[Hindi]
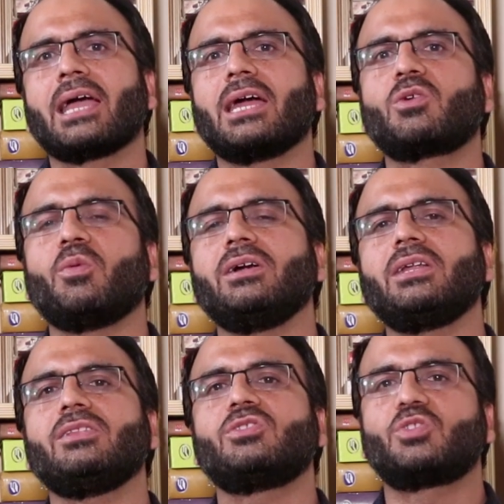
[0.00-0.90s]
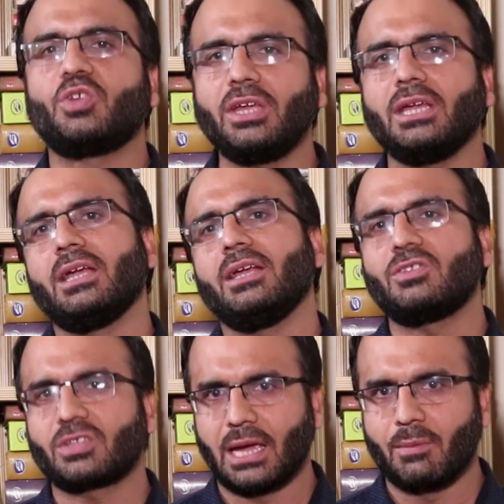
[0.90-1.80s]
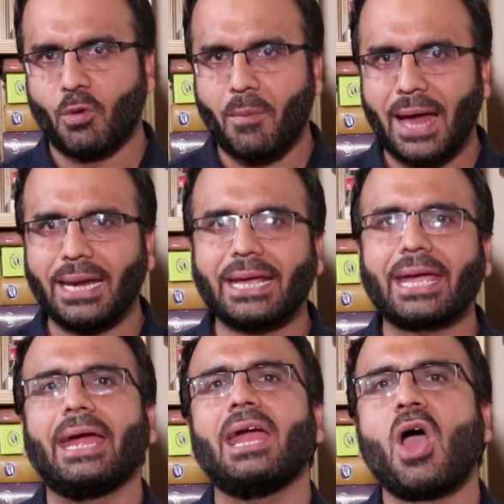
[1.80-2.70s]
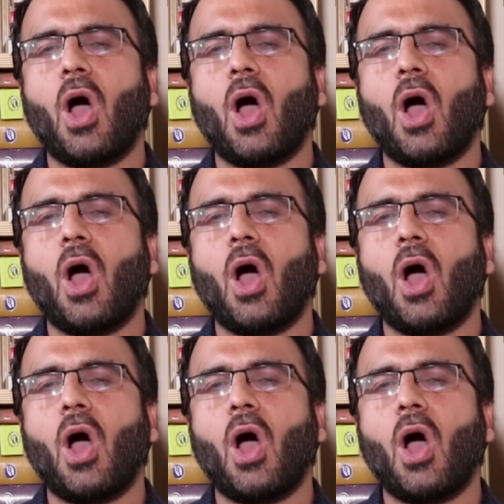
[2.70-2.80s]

कि 23 इसके ममालिक हैं